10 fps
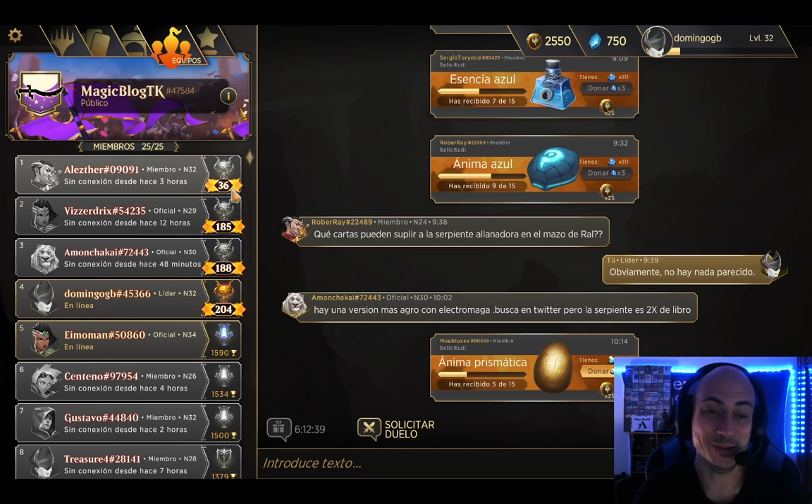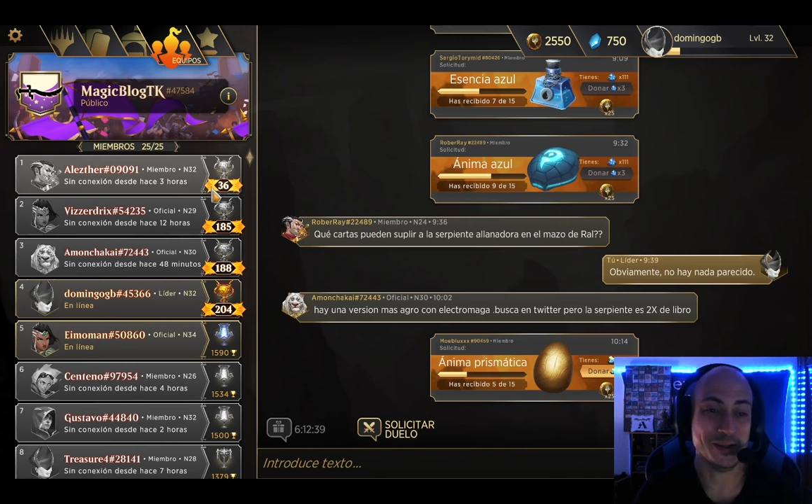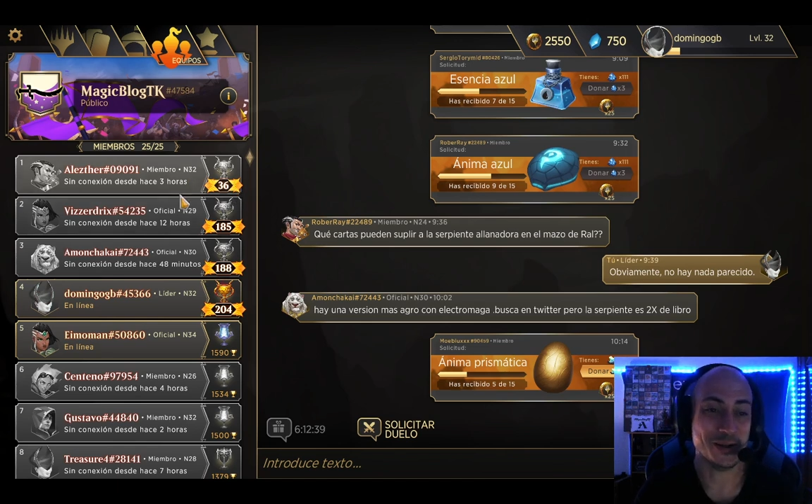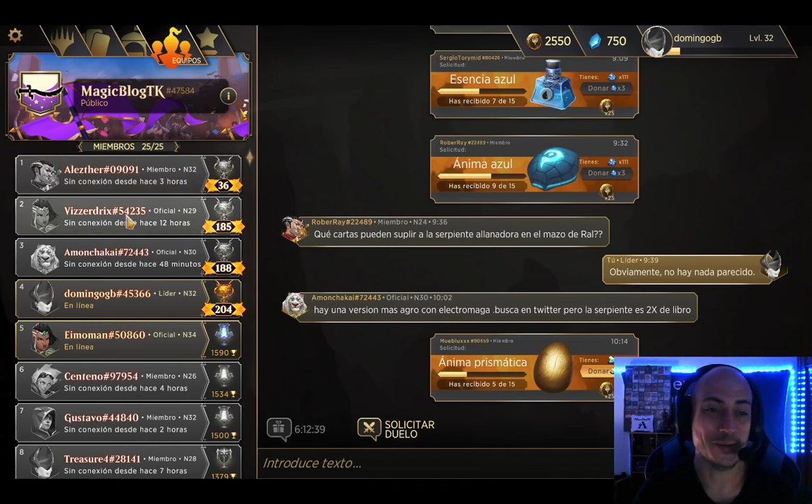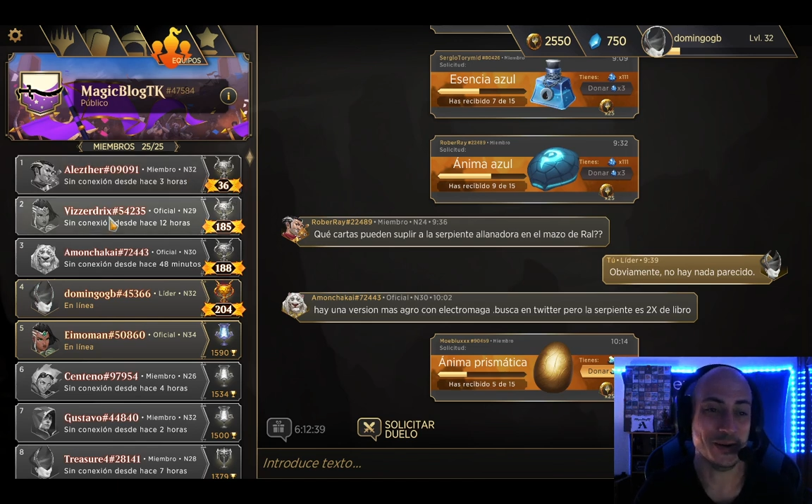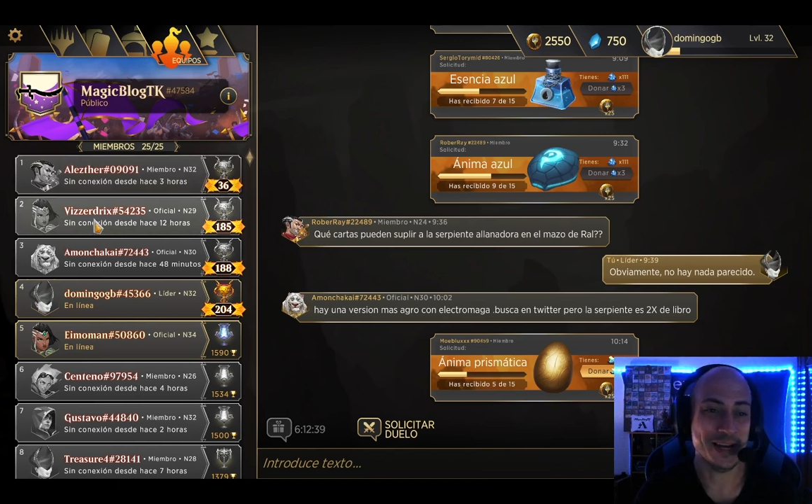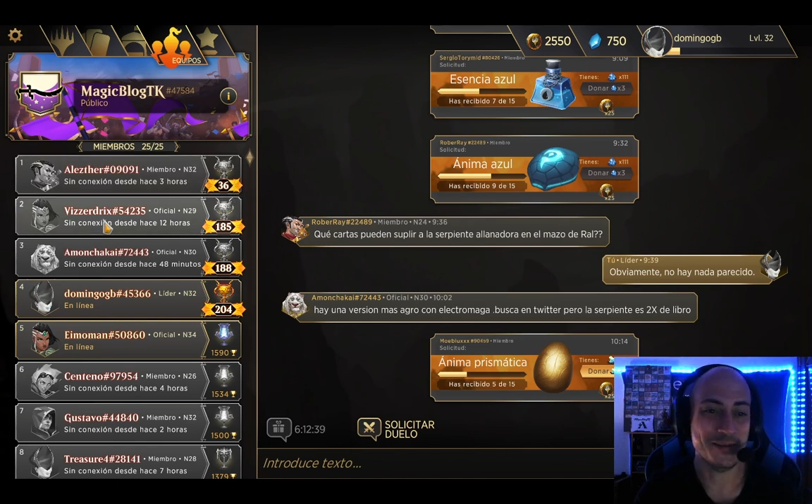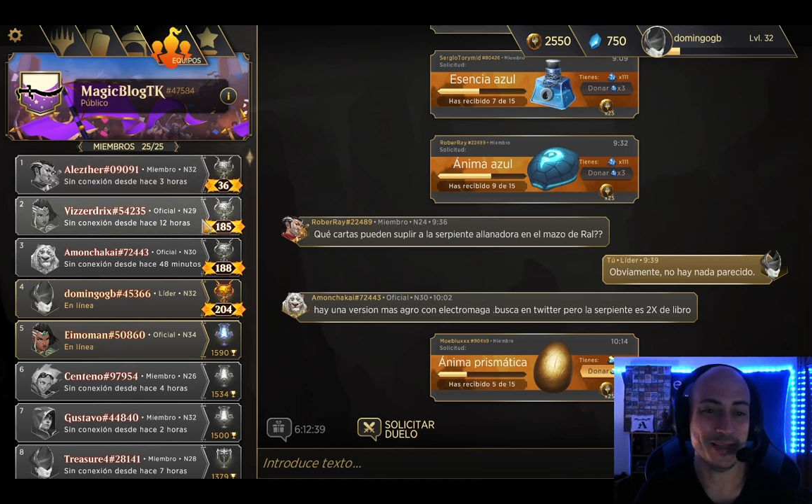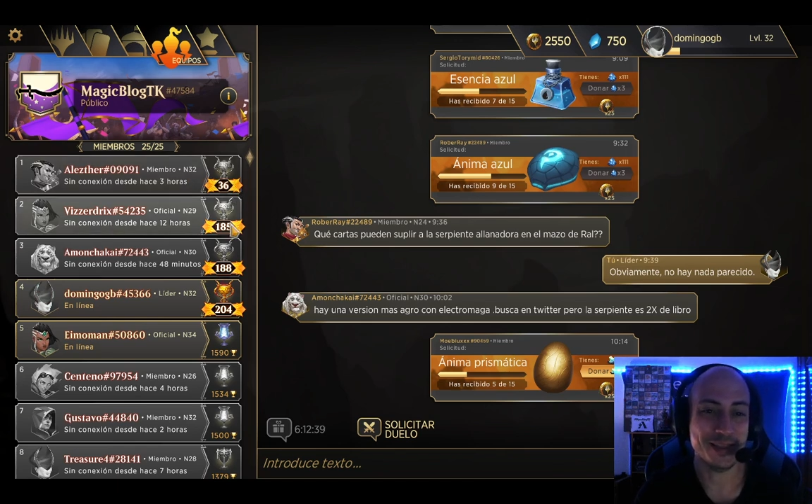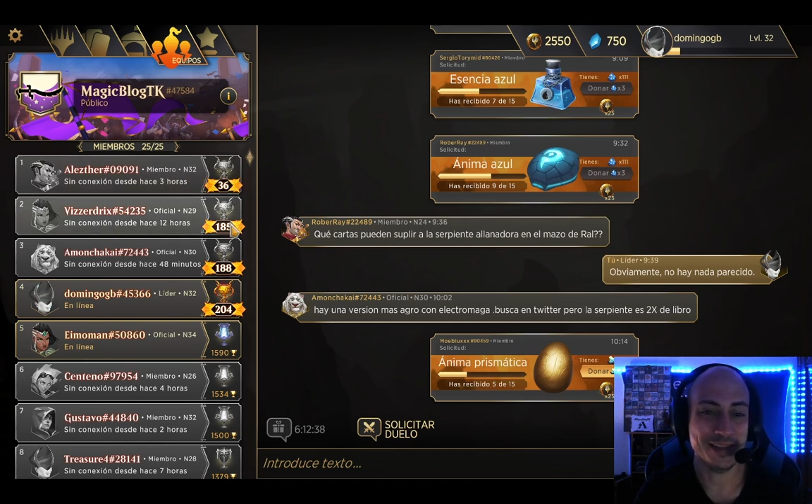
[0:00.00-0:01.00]
Enhorabuena a
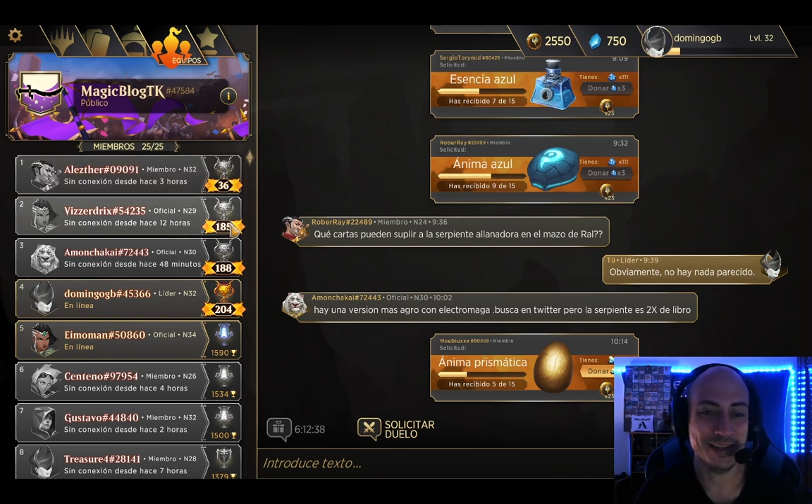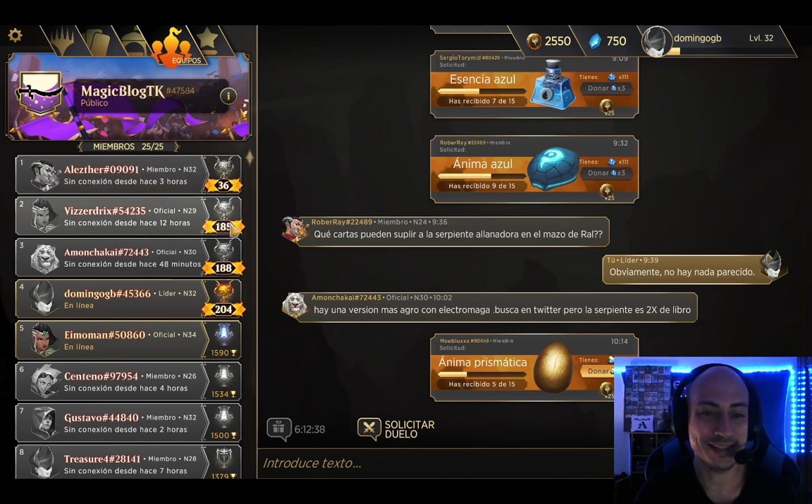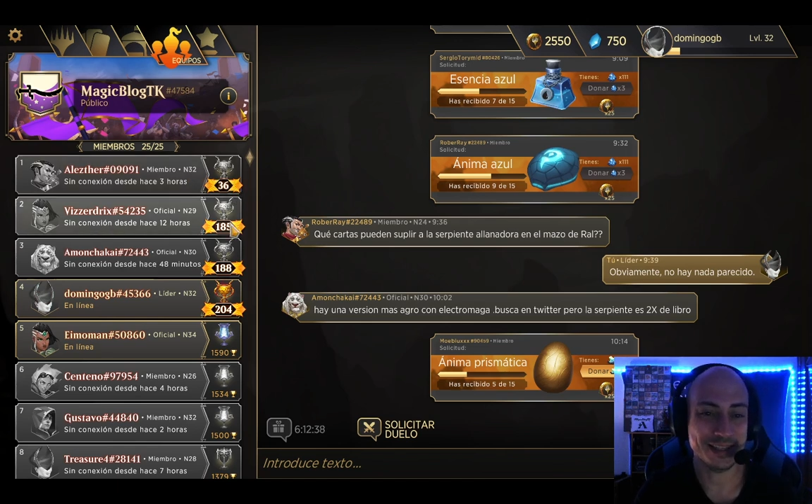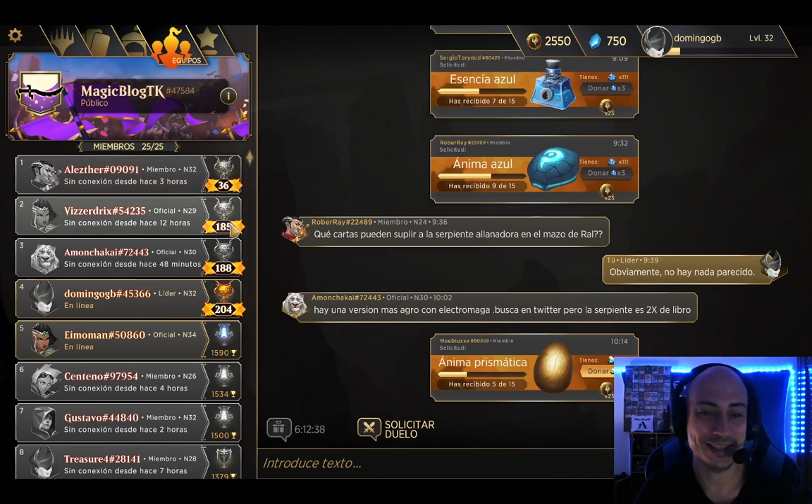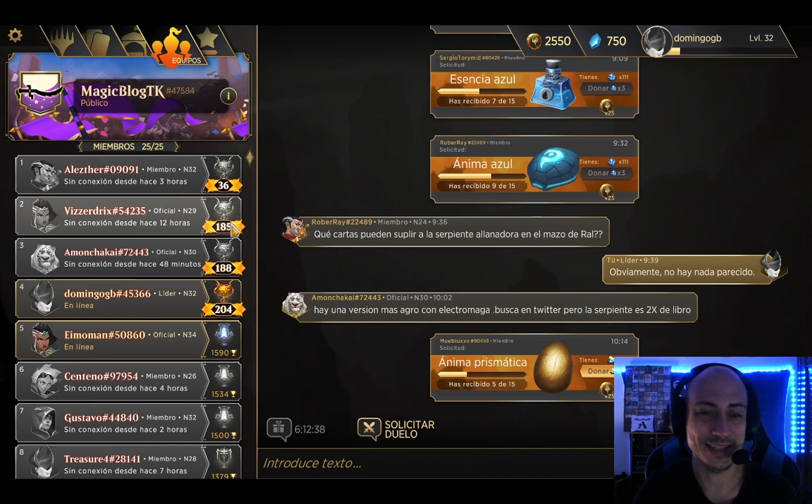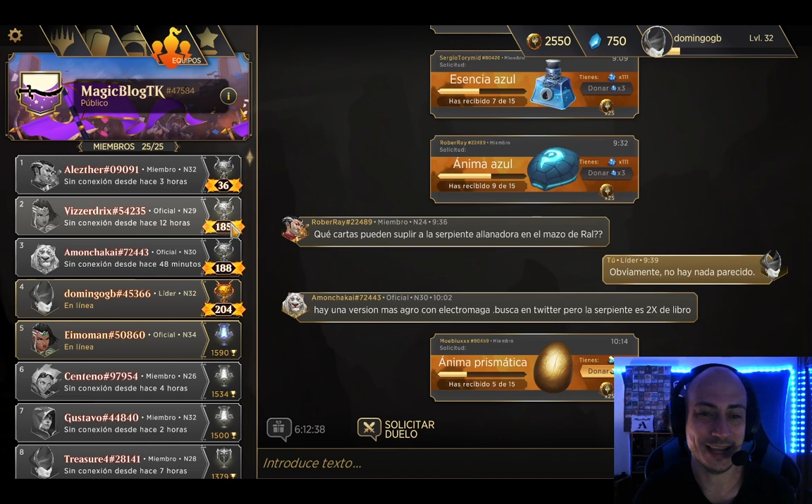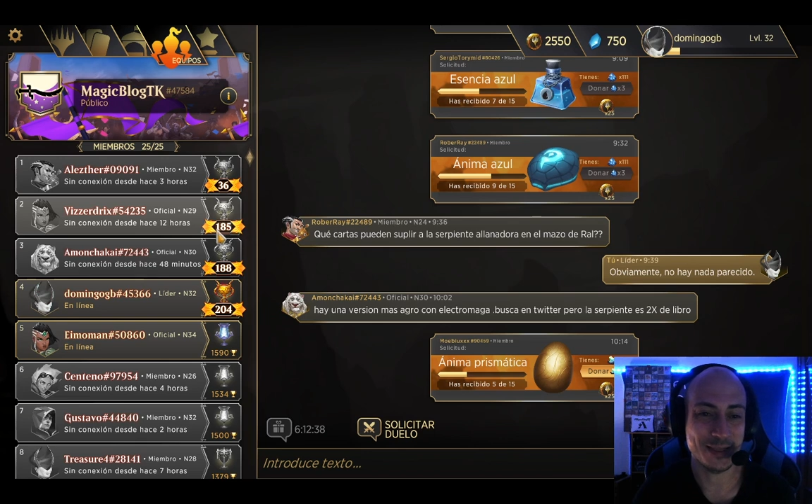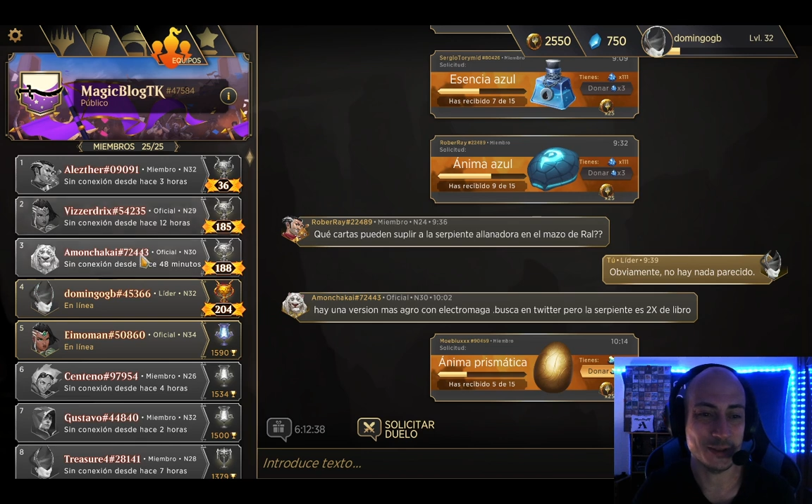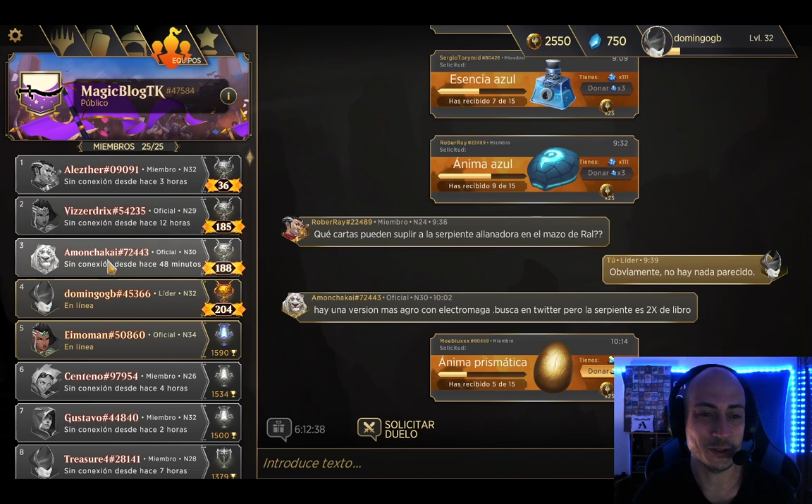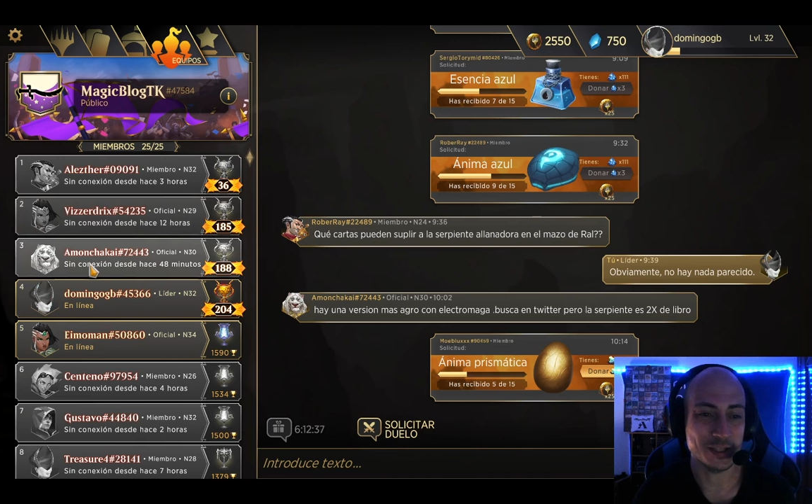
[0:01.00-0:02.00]
Vicedrix, que sigue ahí
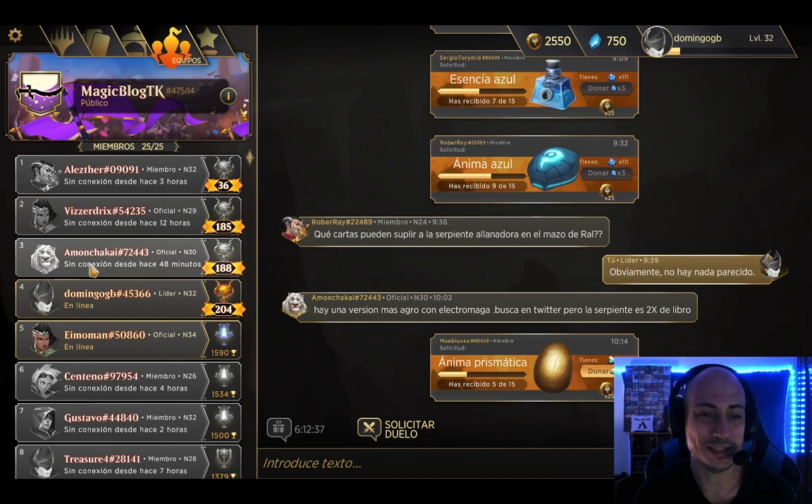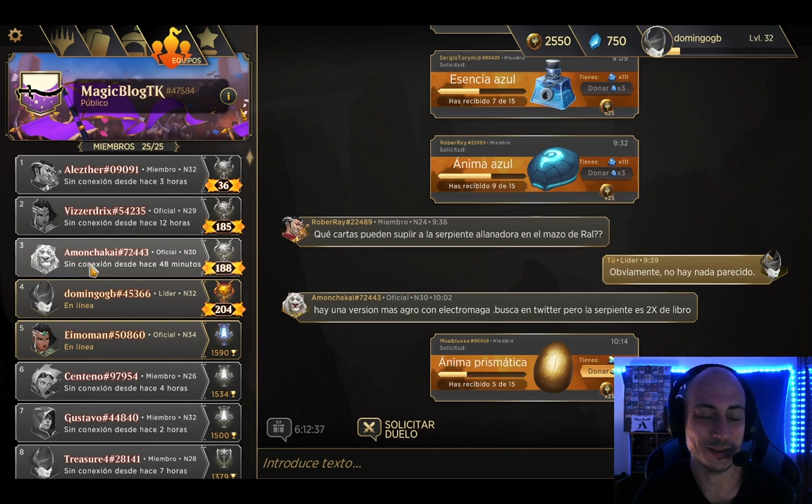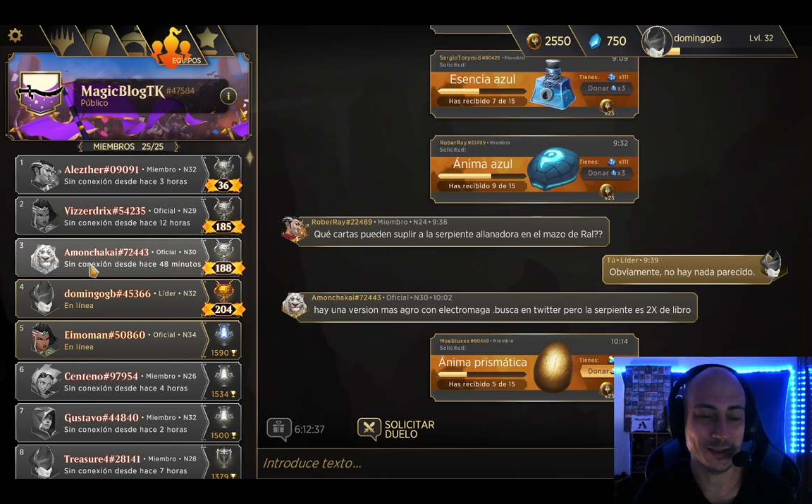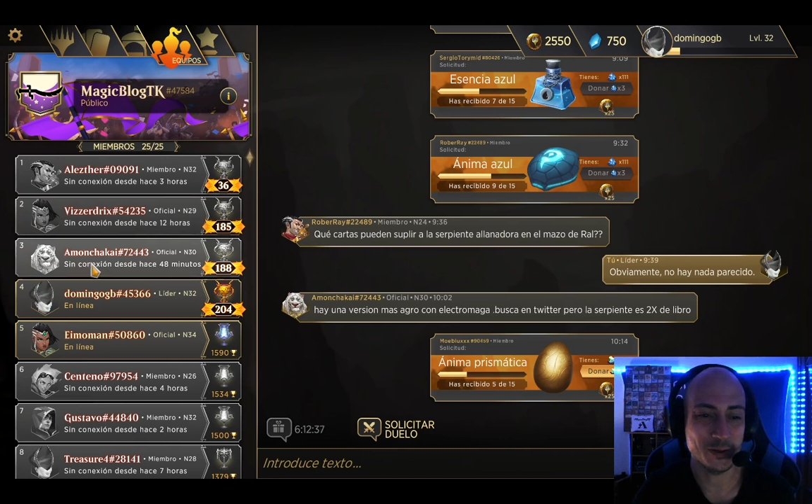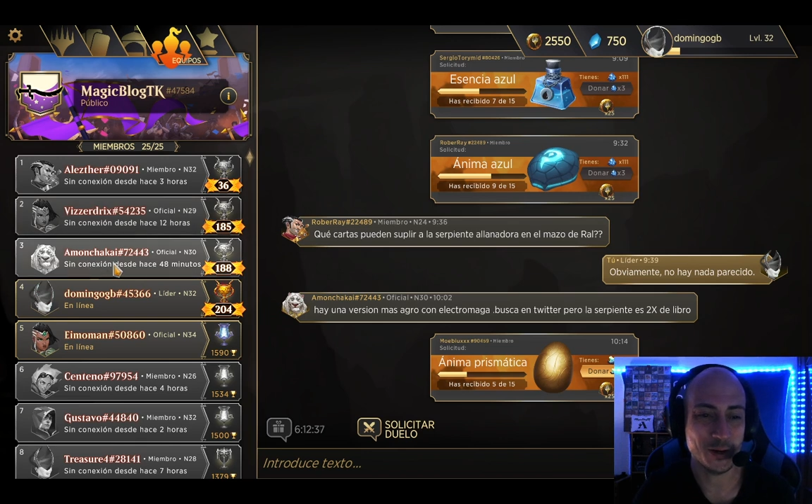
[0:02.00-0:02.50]
185,